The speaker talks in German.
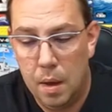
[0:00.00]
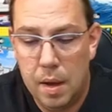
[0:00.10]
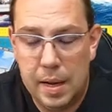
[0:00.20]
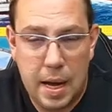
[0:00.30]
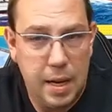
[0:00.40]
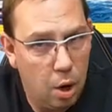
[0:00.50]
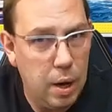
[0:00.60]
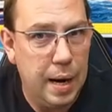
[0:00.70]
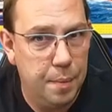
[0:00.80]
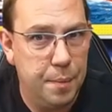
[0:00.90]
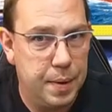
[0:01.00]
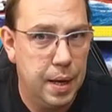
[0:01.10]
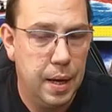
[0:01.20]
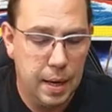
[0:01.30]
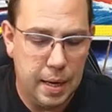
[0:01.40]
Da kann ich auch alle nämlich
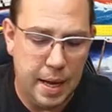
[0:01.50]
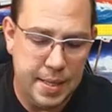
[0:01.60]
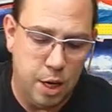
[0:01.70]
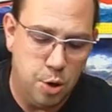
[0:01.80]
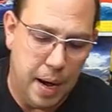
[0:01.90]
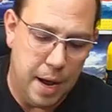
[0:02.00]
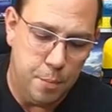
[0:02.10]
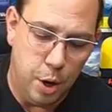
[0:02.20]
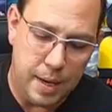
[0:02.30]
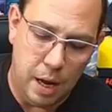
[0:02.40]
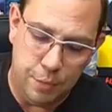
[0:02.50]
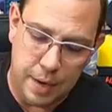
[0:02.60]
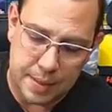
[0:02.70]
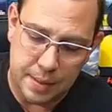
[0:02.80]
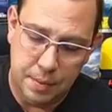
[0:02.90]
gleichzeitig über einen Port laufen
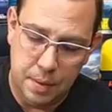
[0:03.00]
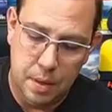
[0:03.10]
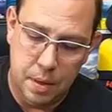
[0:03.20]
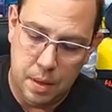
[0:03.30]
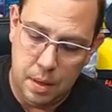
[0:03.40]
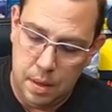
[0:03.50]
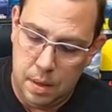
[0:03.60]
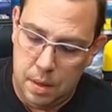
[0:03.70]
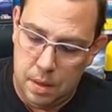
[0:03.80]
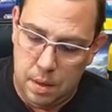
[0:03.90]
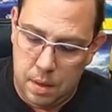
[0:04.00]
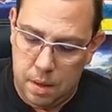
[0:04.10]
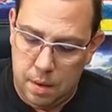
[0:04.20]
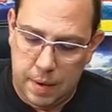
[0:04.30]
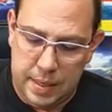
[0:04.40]
lassen
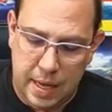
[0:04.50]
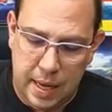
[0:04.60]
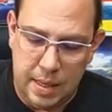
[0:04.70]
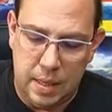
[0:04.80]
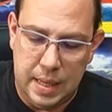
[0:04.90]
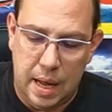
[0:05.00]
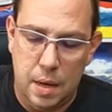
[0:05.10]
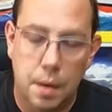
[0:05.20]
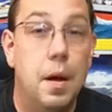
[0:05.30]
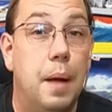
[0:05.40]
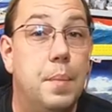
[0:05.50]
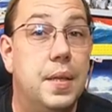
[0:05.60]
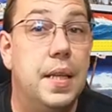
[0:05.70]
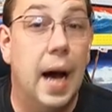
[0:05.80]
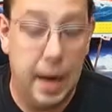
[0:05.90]
was die ganze Sache ein
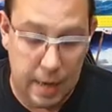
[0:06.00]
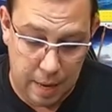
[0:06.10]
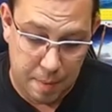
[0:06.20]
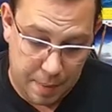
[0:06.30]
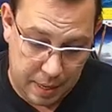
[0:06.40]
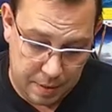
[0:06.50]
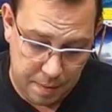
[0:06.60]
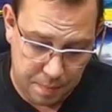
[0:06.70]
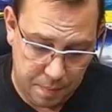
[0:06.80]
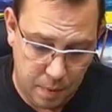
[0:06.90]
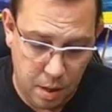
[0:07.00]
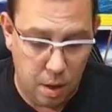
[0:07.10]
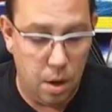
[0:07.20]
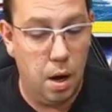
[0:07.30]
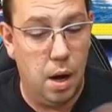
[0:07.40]
bisschen angenehmer macht.
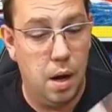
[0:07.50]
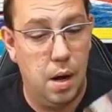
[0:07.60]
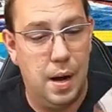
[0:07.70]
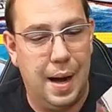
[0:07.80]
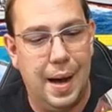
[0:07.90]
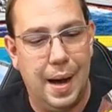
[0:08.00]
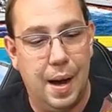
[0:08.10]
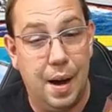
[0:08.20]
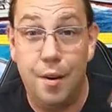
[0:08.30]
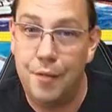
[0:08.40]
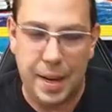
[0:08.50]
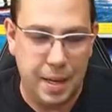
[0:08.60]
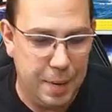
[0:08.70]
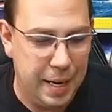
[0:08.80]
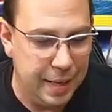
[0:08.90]
Ah, oh,
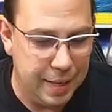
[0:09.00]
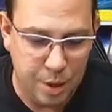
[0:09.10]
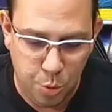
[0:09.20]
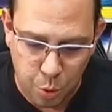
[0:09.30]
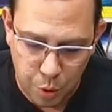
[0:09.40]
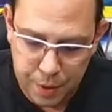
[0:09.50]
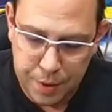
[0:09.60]
weitere Bälle. Juhu.